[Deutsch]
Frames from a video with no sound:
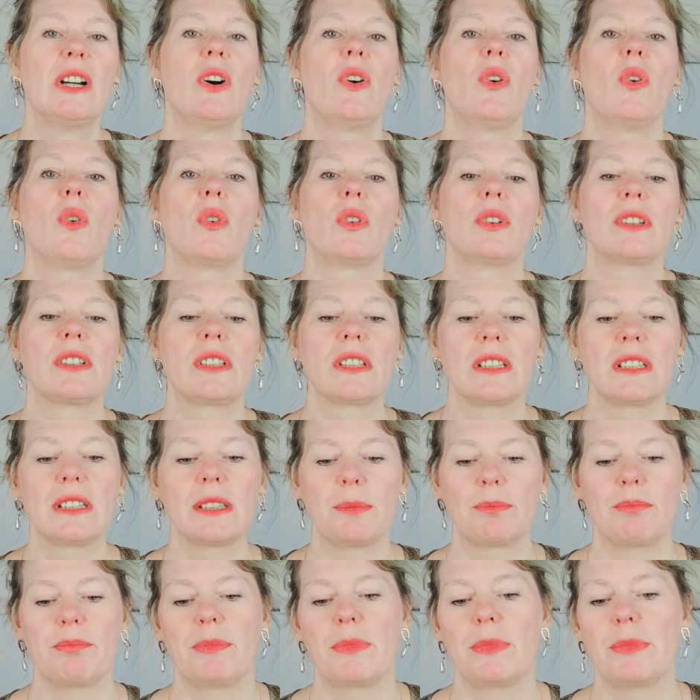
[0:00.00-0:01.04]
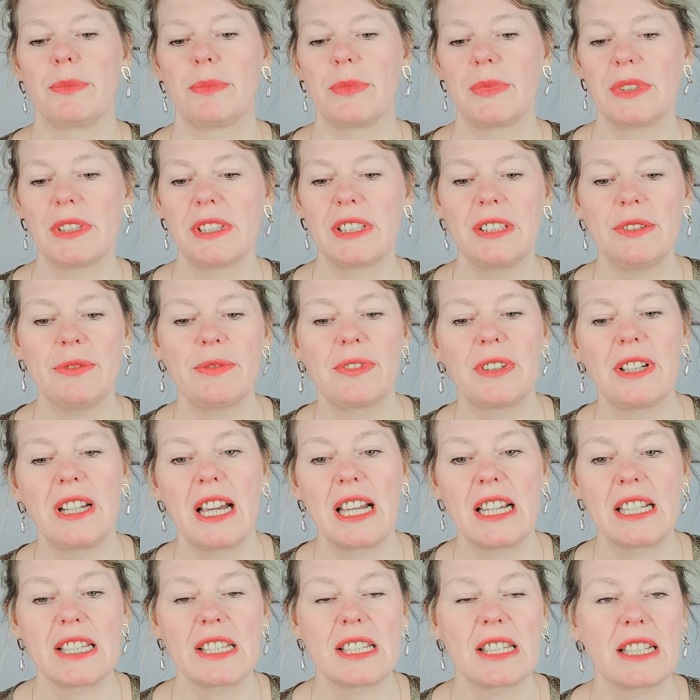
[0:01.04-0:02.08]
und ähm, sie
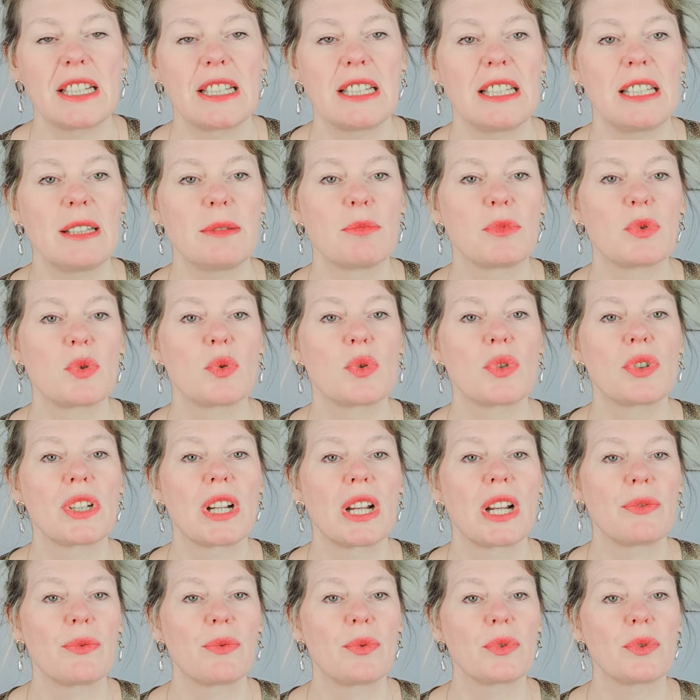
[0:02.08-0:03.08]
vielleicht in dem Zustand,